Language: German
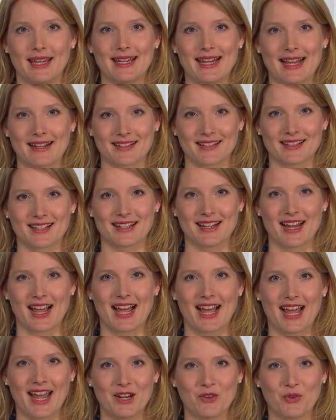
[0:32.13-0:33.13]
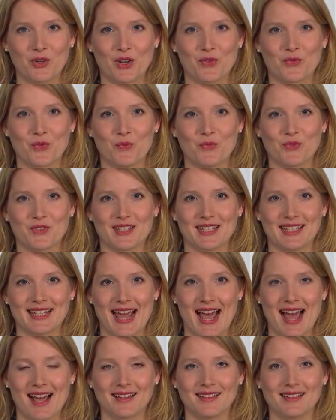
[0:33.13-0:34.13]
Jetzt, nach 150
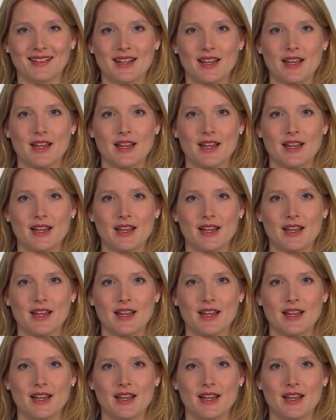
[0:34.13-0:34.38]
Jahren,